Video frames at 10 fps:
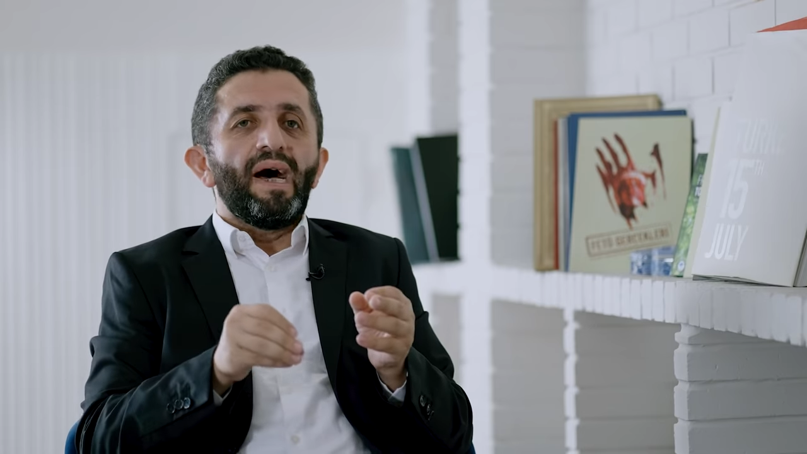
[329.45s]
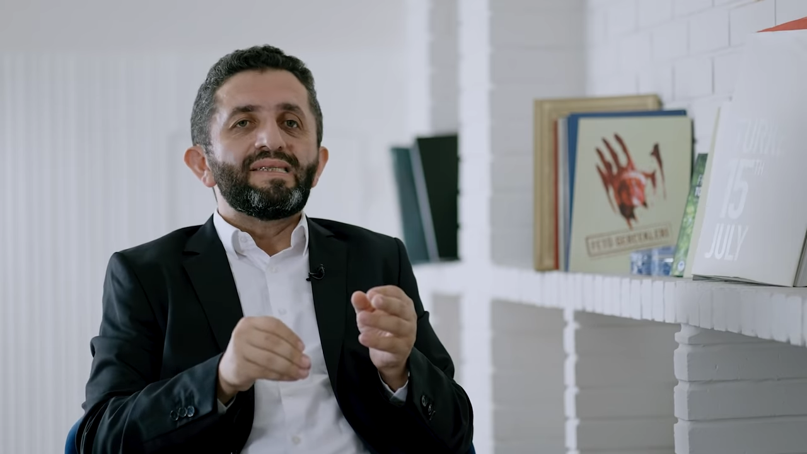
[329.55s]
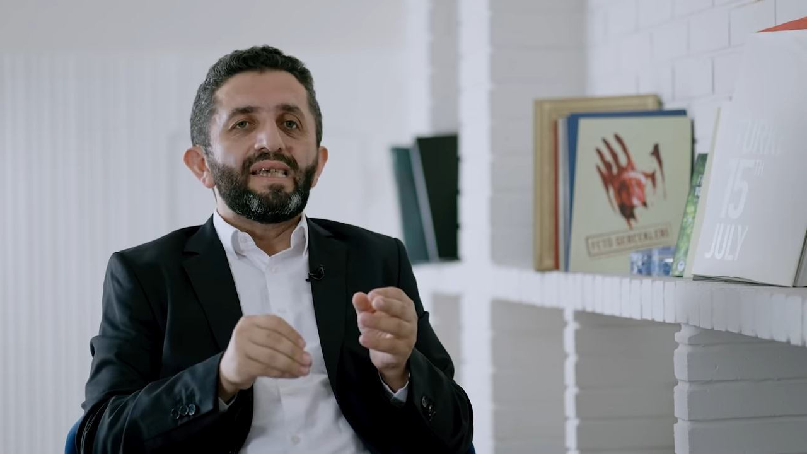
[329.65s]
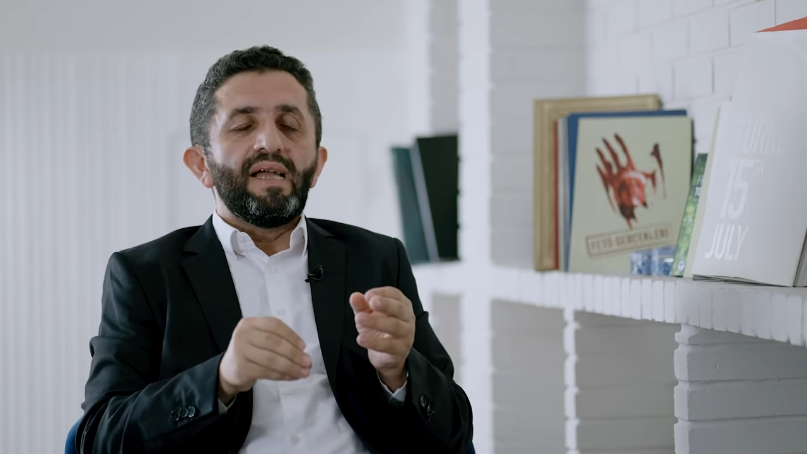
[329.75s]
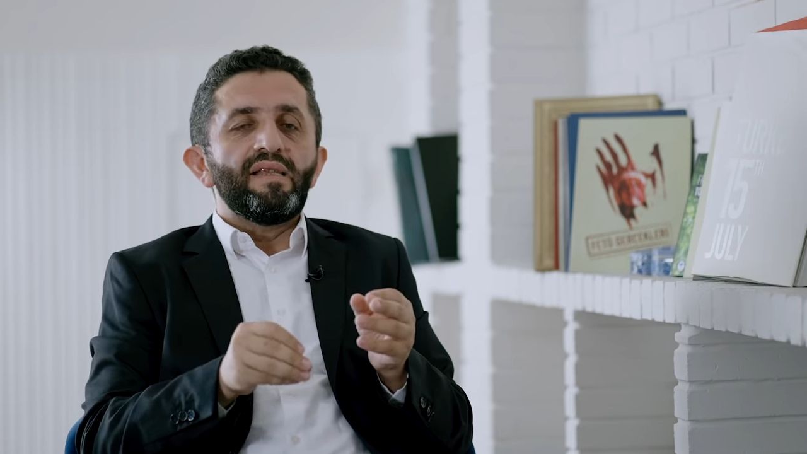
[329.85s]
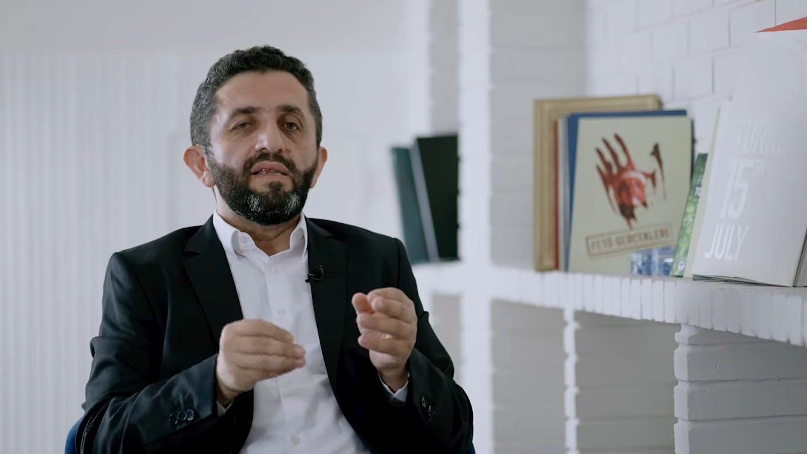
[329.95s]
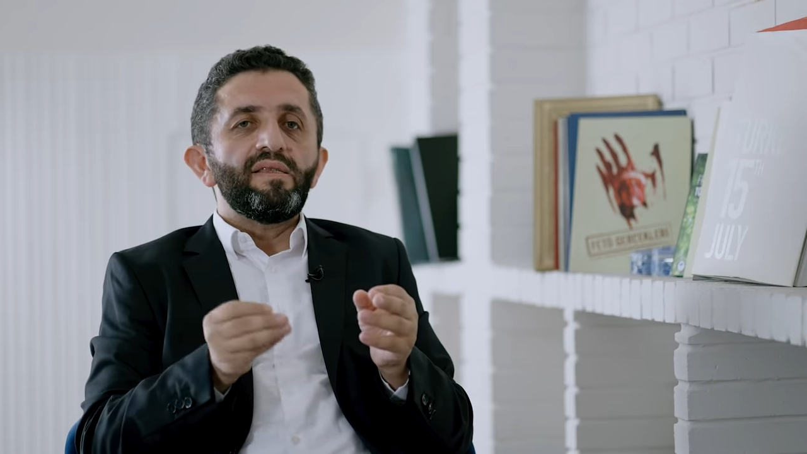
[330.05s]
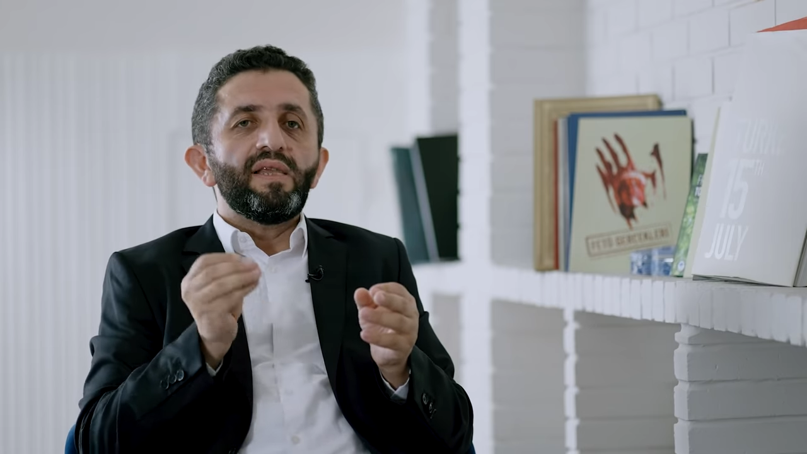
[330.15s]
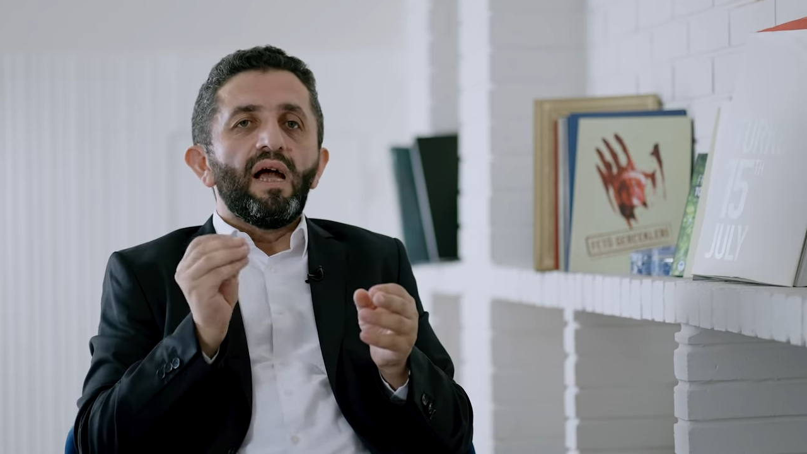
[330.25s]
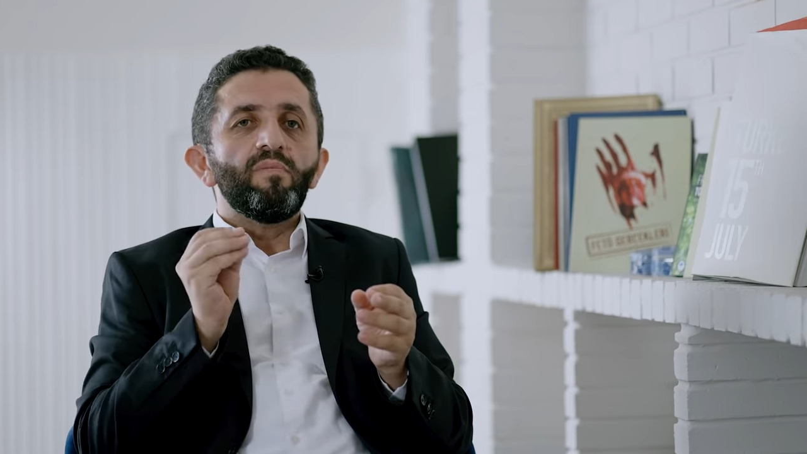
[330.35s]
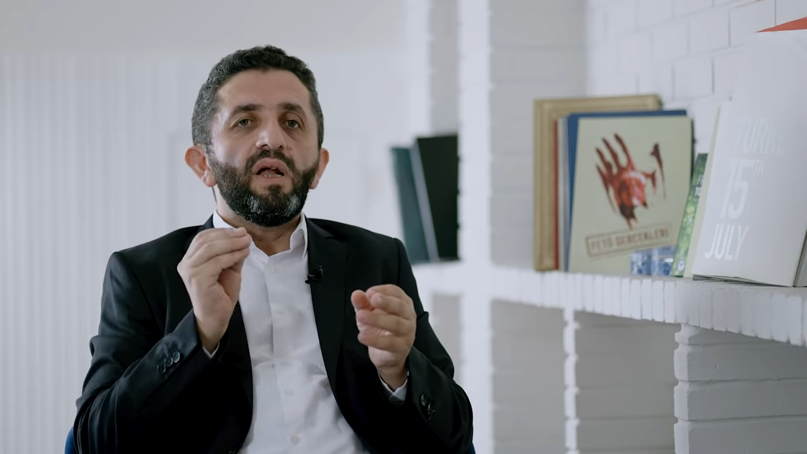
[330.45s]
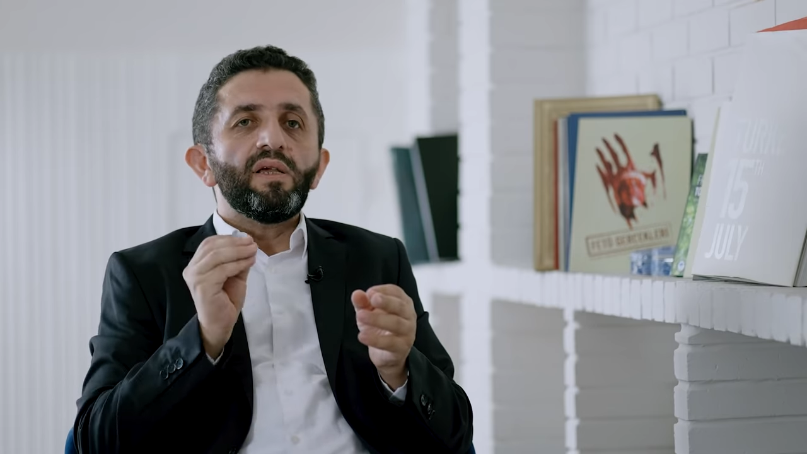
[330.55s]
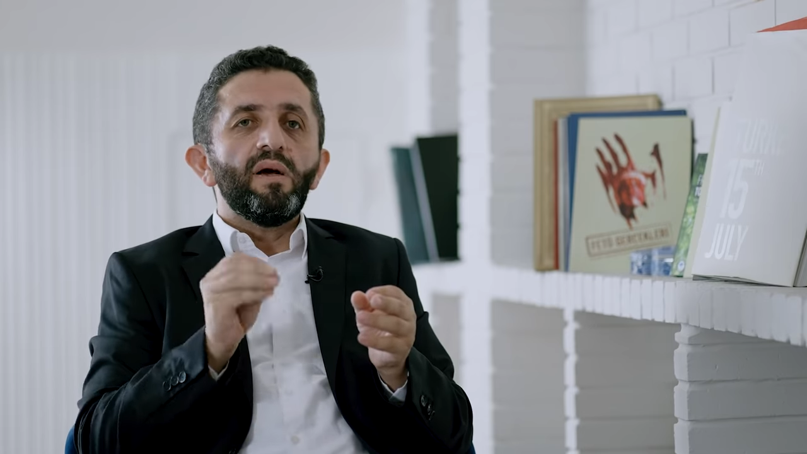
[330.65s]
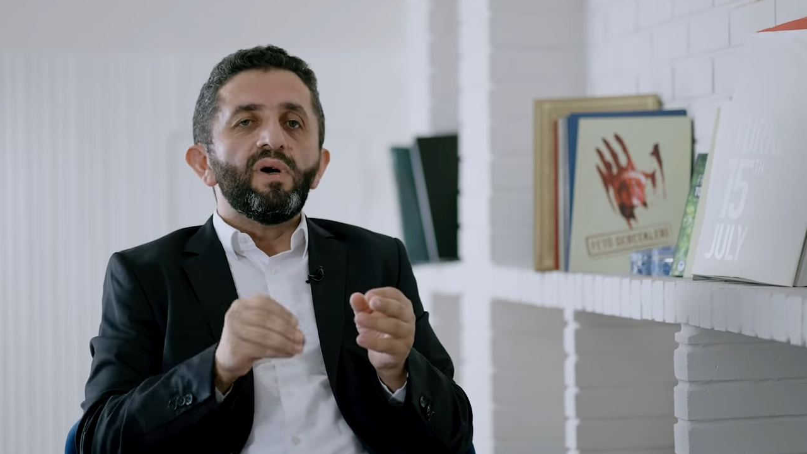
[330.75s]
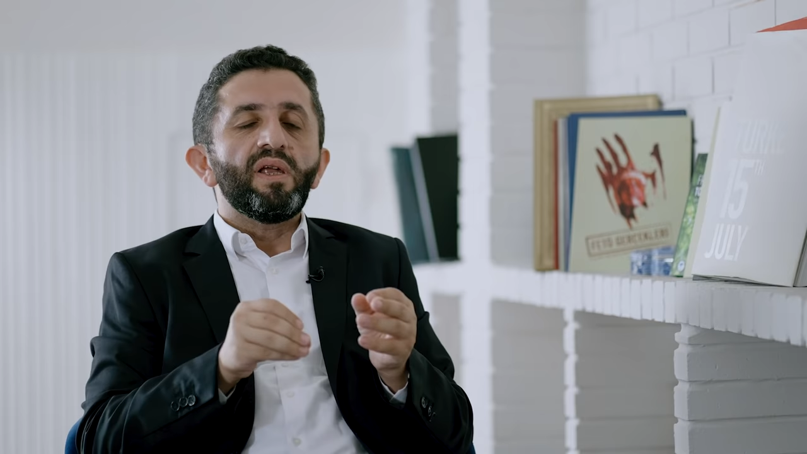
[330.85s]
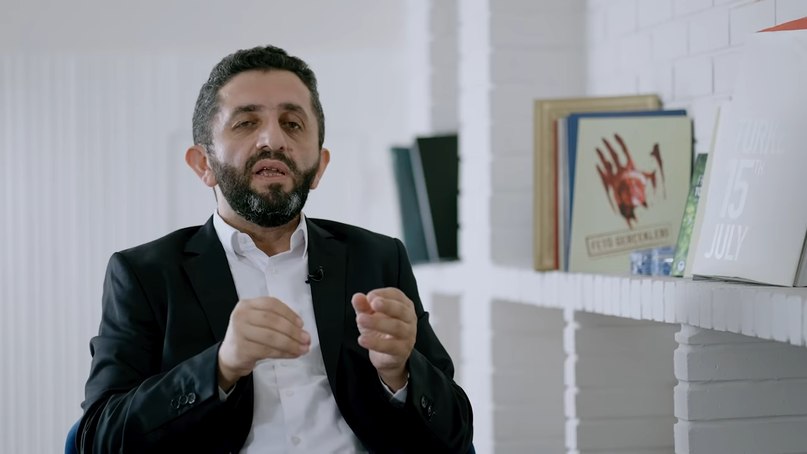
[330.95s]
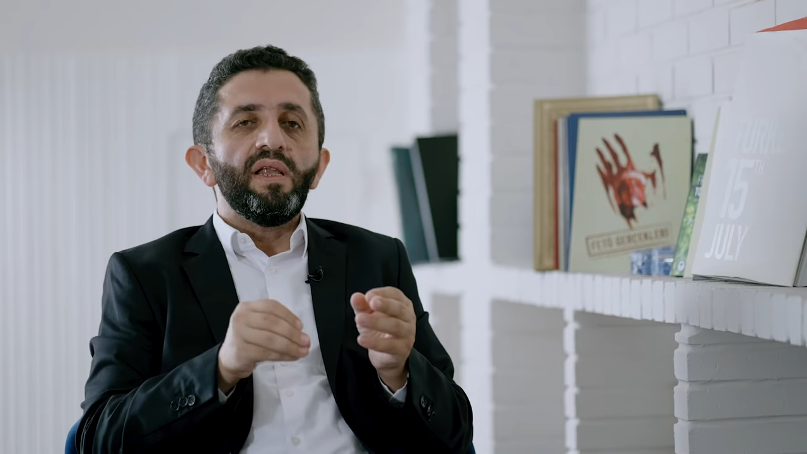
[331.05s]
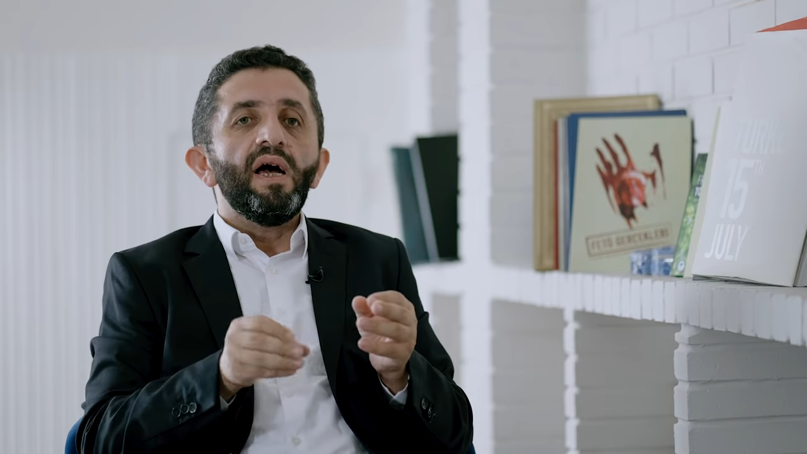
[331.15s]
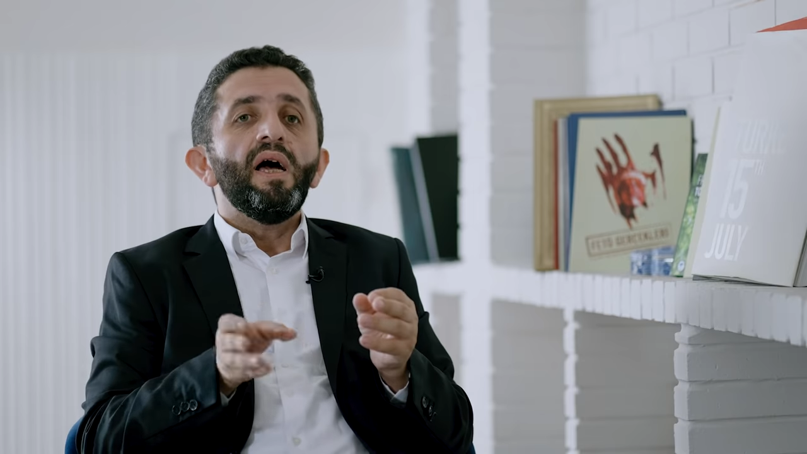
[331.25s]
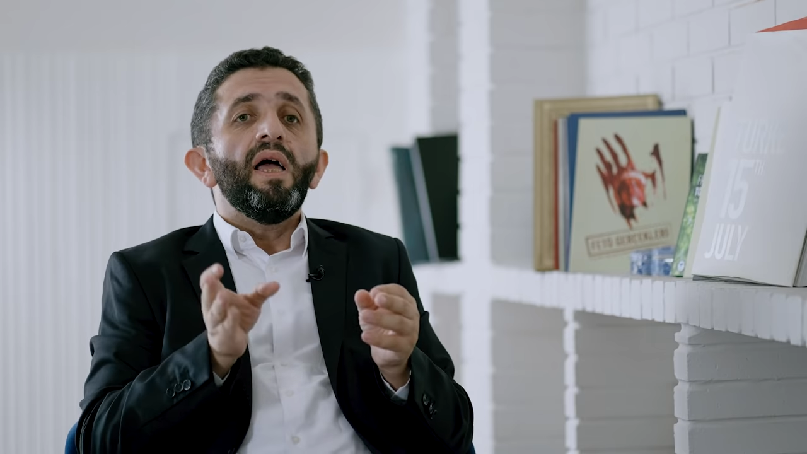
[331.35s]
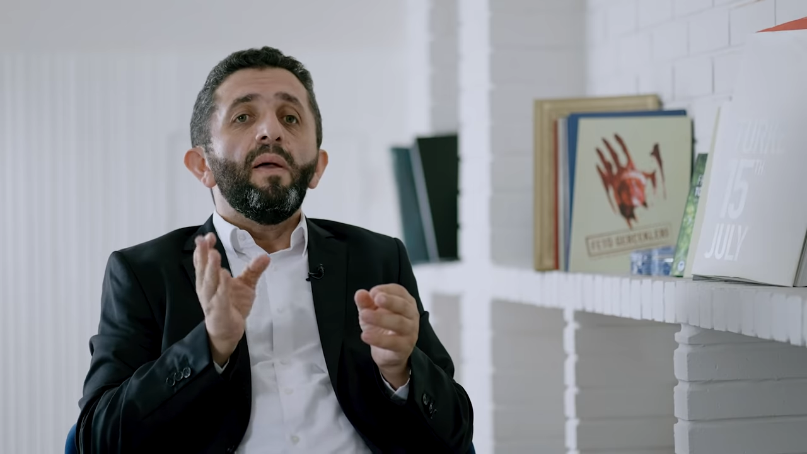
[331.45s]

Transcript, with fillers: askerlerin termal kamerayla